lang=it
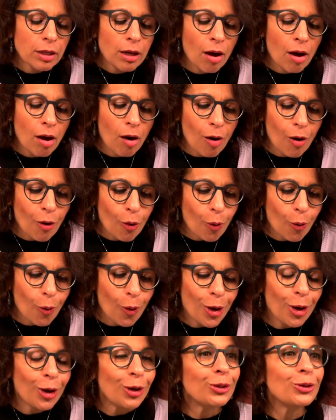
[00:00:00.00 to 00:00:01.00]

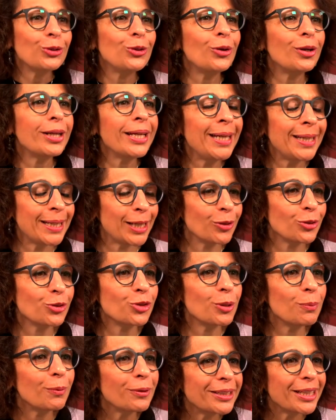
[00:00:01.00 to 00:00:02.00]
No, Dorina non
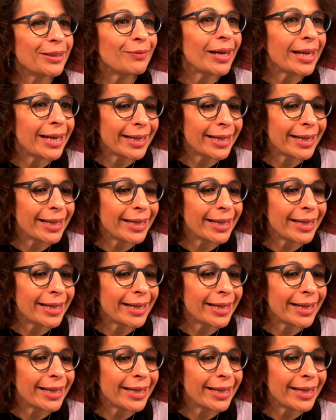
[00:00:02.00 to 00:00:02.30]
ci poteva